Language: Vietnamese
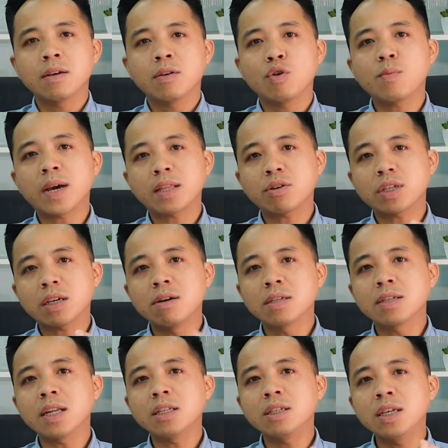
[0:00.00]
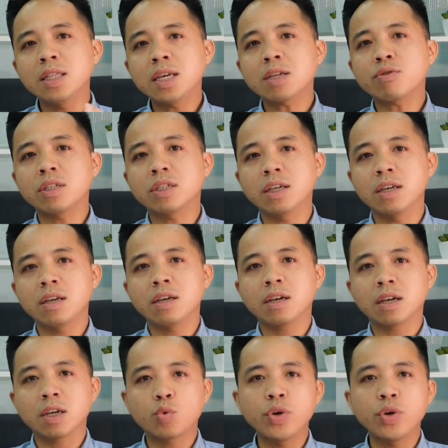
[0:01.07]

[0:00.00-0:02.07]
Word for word: hôm nay tôi sẽ hướng dẫn chi tiết cho anh chị cái